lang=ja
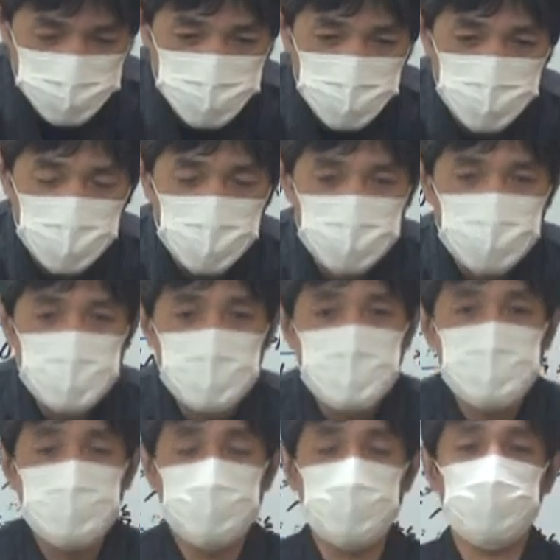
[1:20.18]
単に言えば
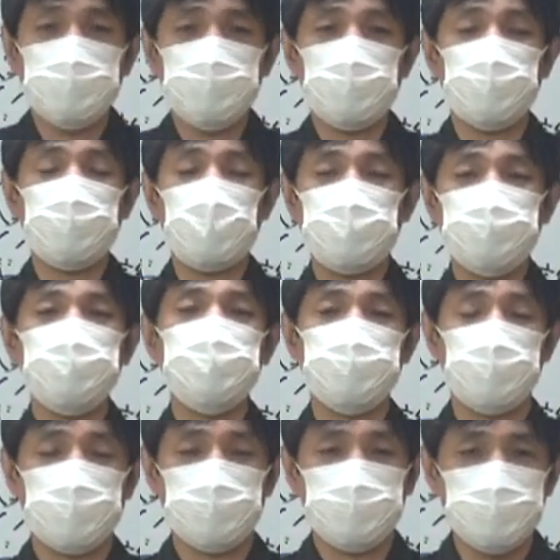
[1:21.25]
その人の悪
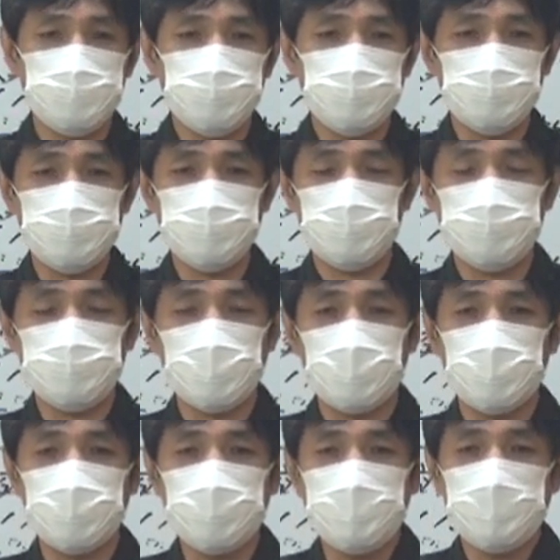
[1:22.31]
口を言う人っていうの
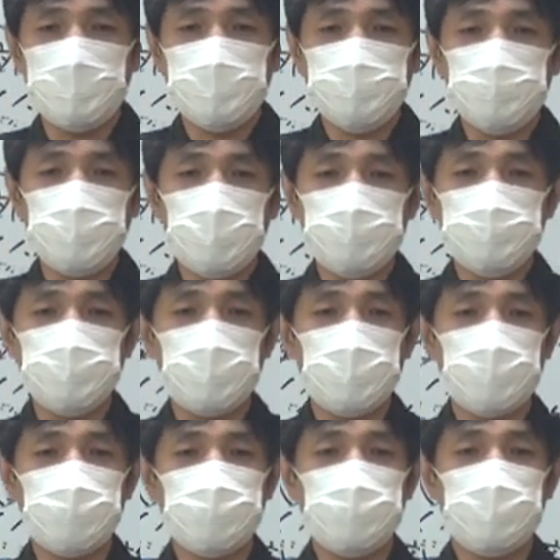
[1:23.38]
はそうやっ
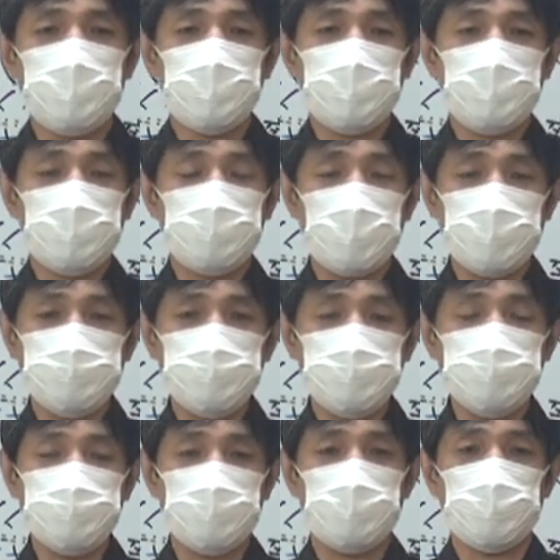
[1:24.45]
て悪
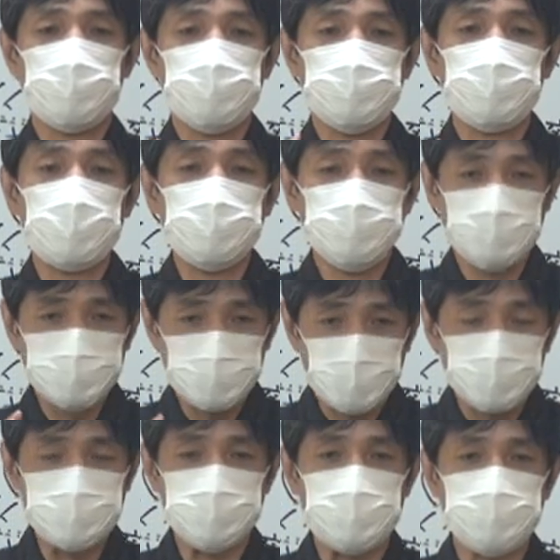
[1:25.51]
口を言われた
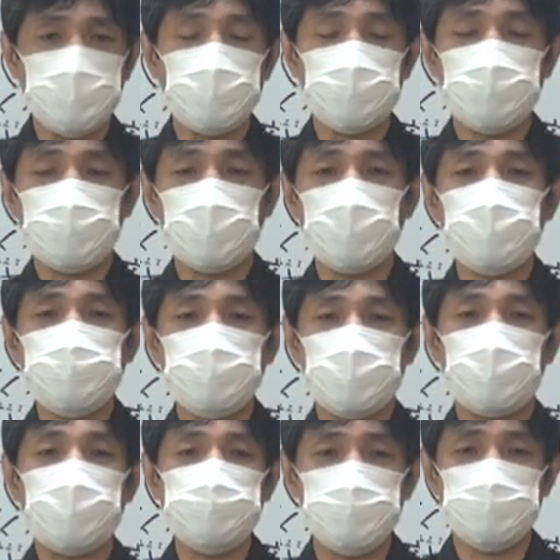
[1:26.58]
当人ですねあなたが
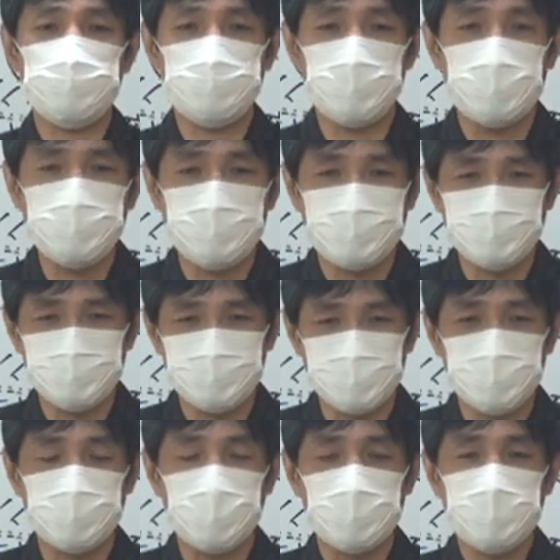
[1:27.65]
悪口を言われたとす
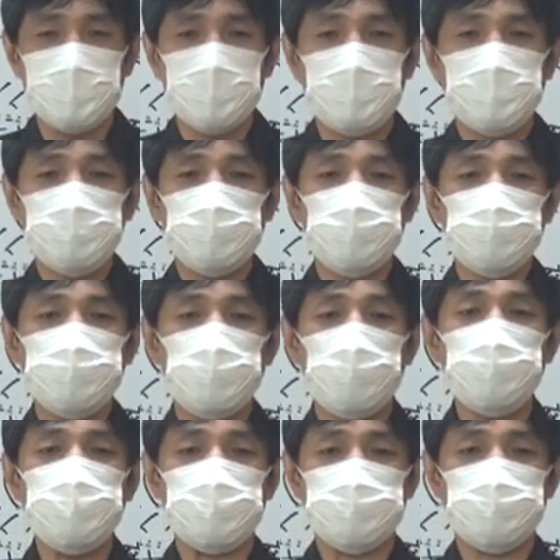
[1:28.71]
ればその
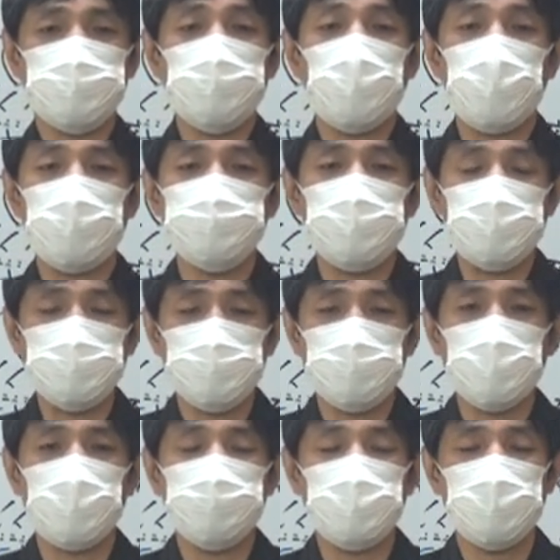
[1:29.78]
当人の反発を
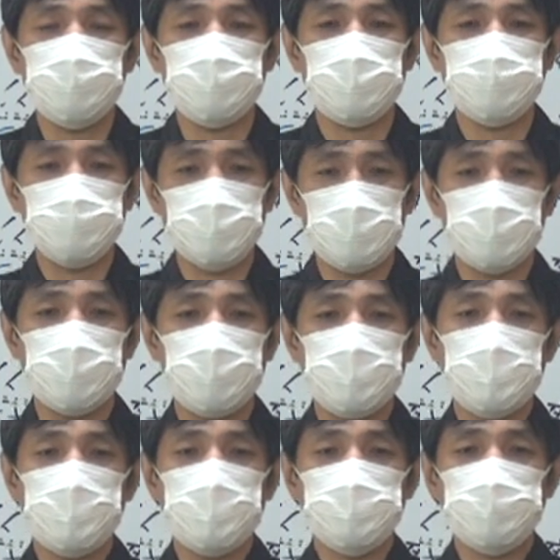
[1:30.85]
買うだけじゃなくて
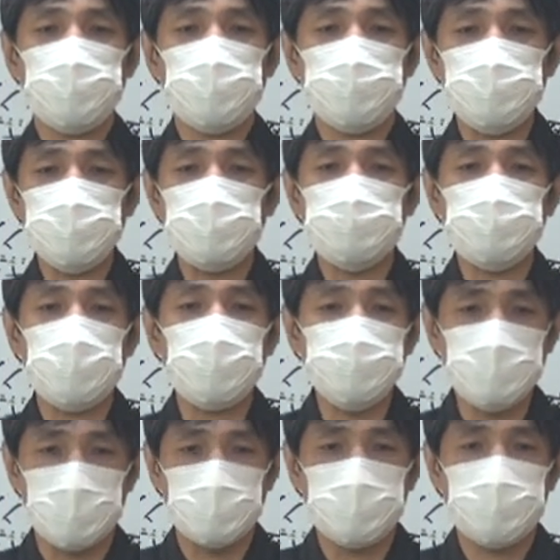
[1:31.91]
それを見てる他
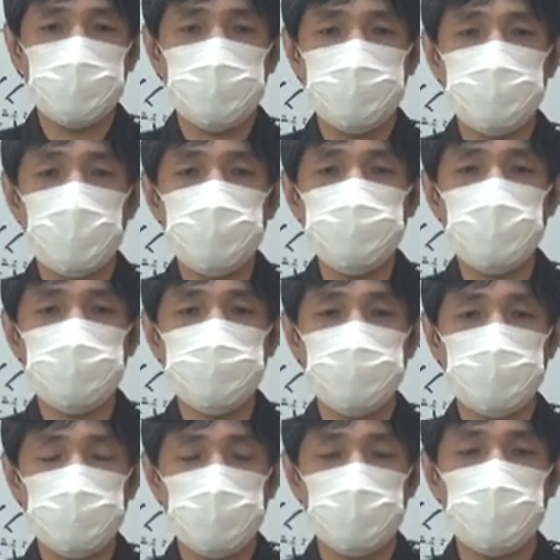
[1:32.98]
者第三
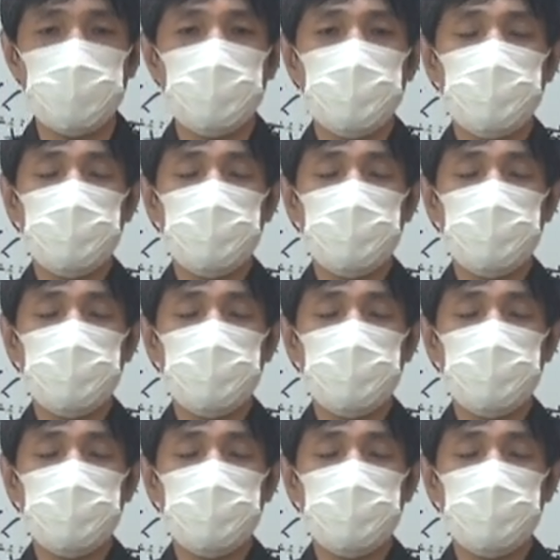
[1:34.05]
者の